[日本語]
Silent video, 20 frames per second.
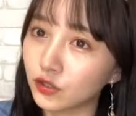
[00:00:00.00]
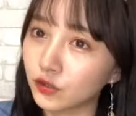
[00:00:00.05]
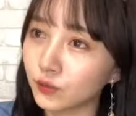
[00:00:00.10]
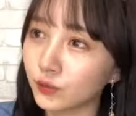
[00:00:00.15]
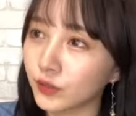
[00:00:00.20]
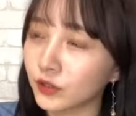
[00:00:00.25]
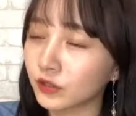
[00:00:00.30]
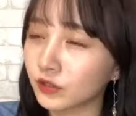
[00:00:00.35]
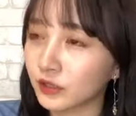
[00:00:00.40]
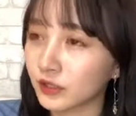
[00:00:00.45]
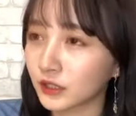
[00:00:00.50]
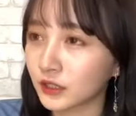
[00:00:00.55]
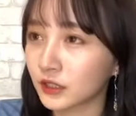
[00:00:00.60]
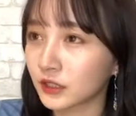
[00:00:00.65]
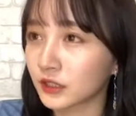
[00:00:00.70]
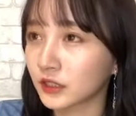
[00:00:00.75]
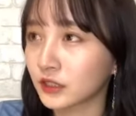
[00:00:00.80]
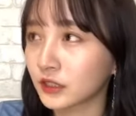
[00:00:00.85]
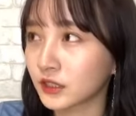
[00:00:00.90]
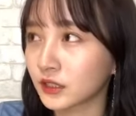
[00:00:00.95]
る準備とか
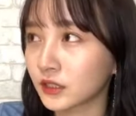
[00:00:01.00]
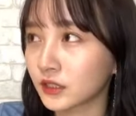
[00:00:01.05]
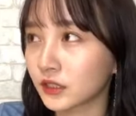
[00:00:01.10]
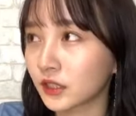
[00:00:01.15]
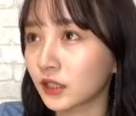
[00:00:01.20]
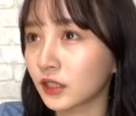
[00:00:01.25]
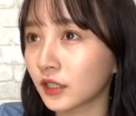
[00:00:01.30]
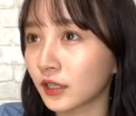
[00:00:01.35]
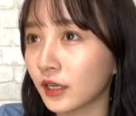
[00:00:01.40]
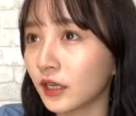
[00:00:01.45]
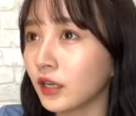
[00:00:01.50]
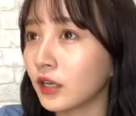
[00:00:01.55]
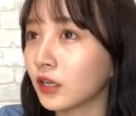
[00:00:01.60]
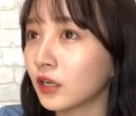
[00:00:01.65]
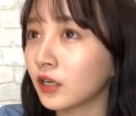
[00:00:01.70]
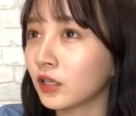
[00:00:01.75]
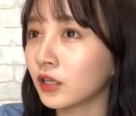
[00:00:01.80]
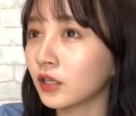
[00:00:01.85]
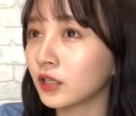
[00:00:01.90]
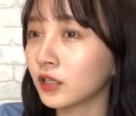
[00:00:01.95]
しなが
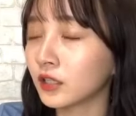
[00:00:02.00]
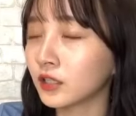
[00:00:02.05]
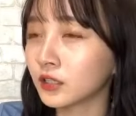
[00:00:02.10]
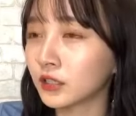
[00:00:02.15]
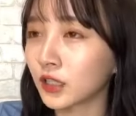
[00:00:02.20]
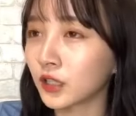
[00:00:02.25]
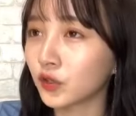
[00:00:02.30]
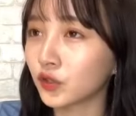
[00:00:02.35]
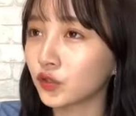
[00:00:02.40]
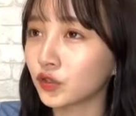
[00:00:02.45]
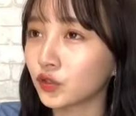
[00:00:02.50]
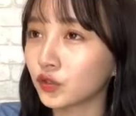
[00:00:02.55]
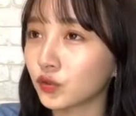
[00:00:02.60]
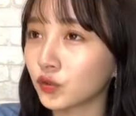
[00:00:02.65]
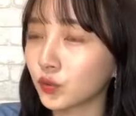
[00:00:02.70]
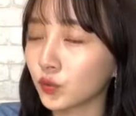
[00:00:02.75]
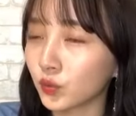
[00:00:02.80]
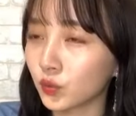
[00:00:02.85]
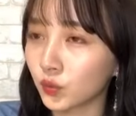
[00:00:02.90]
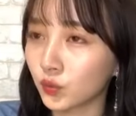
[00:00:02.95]
ら最後にちょっ
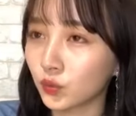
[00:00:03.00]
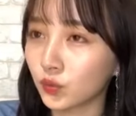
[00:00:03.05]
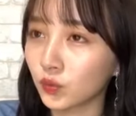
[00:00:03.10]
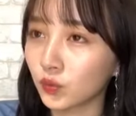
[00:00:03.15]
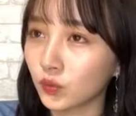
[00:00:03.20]
と